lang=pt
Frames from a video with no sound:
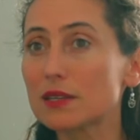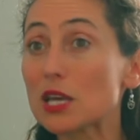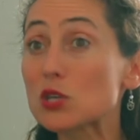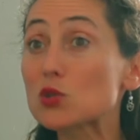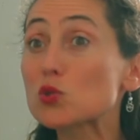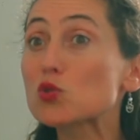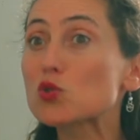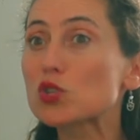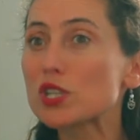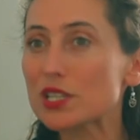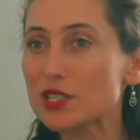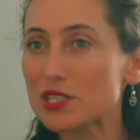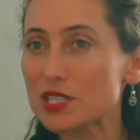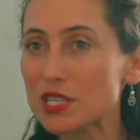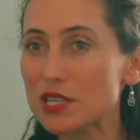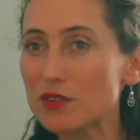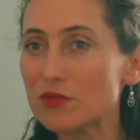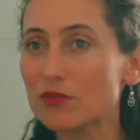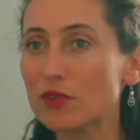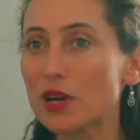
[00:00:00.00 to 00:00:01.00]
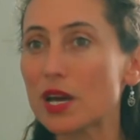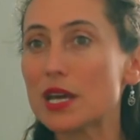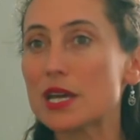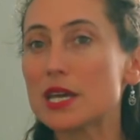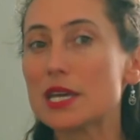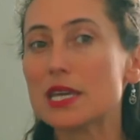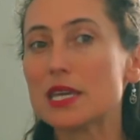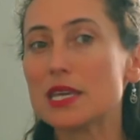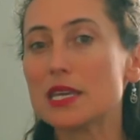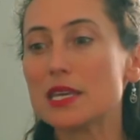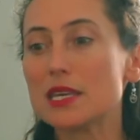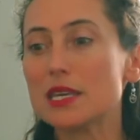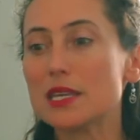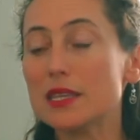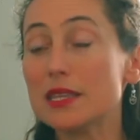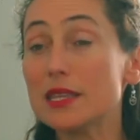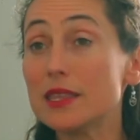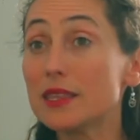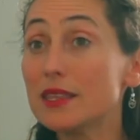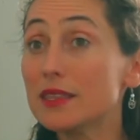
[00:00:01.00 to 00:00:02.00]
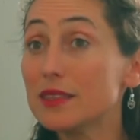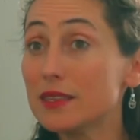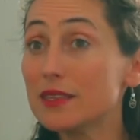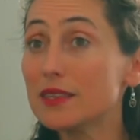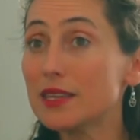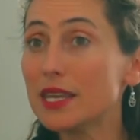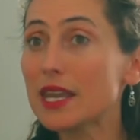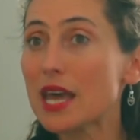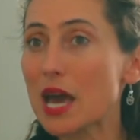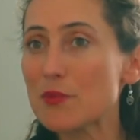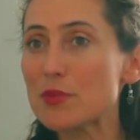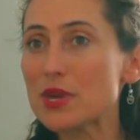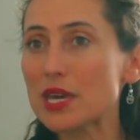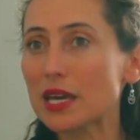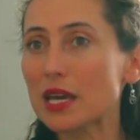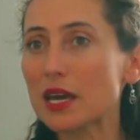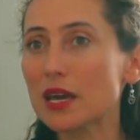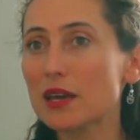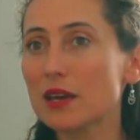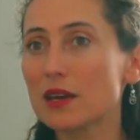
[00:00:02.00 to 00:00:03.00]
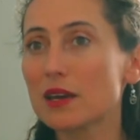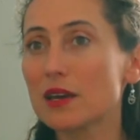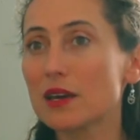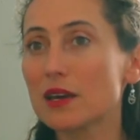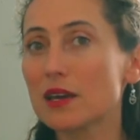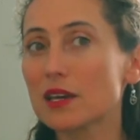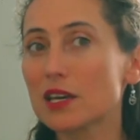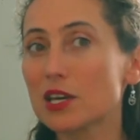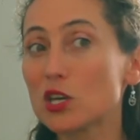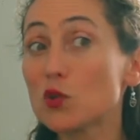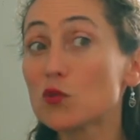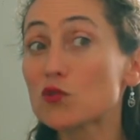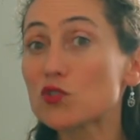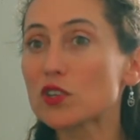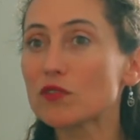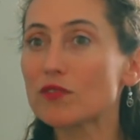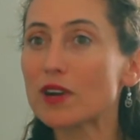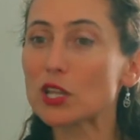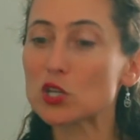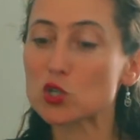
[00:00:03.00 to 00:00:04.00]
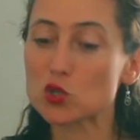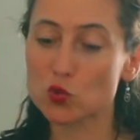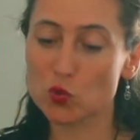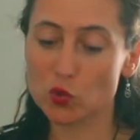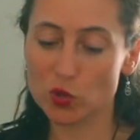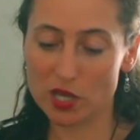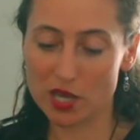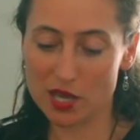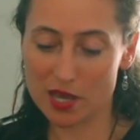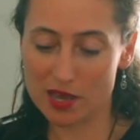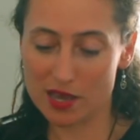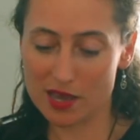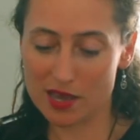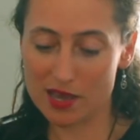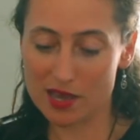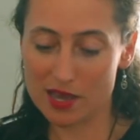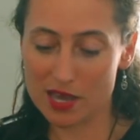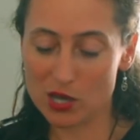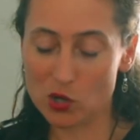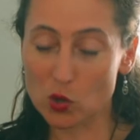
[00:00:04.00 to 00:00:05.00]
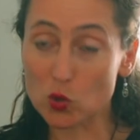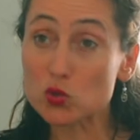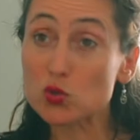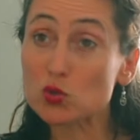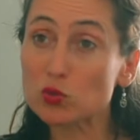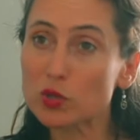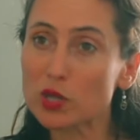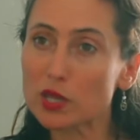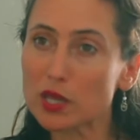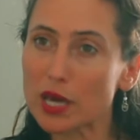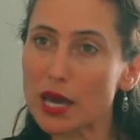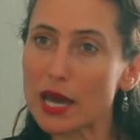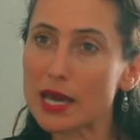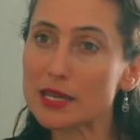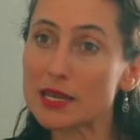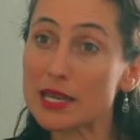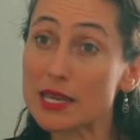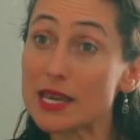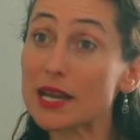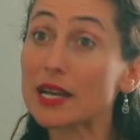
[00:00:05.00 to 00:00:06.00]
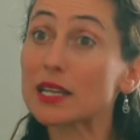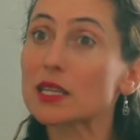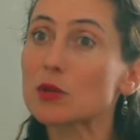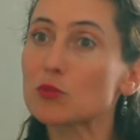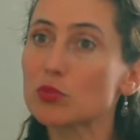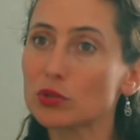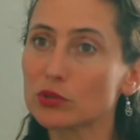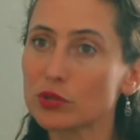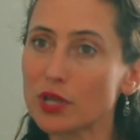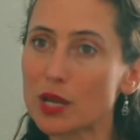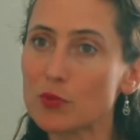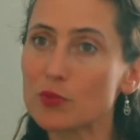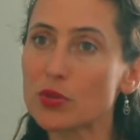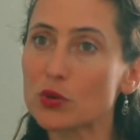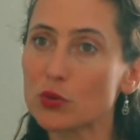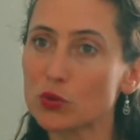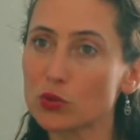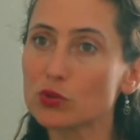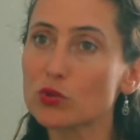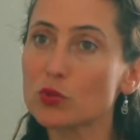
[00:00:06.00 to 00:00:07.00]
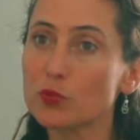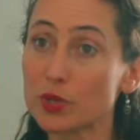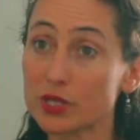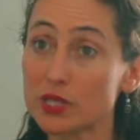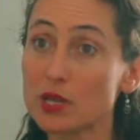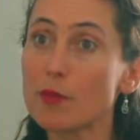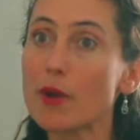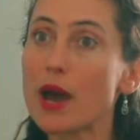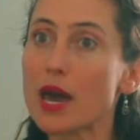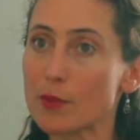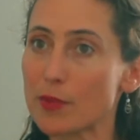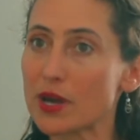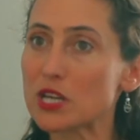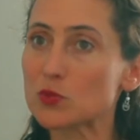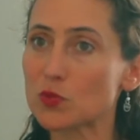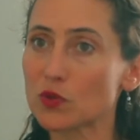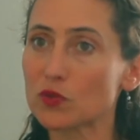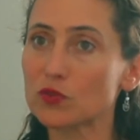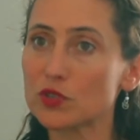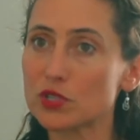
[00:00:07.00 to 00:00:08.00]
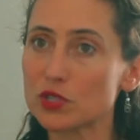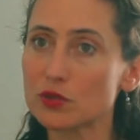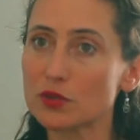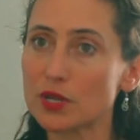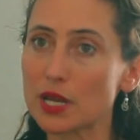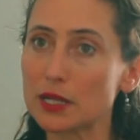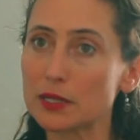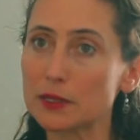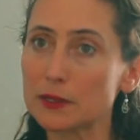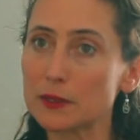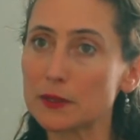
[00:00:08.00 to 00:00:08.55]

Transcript: associativa e de, de dinâmica uh, que o festival ajuda a consolidar e a catapultar para outro patamar mais profissional.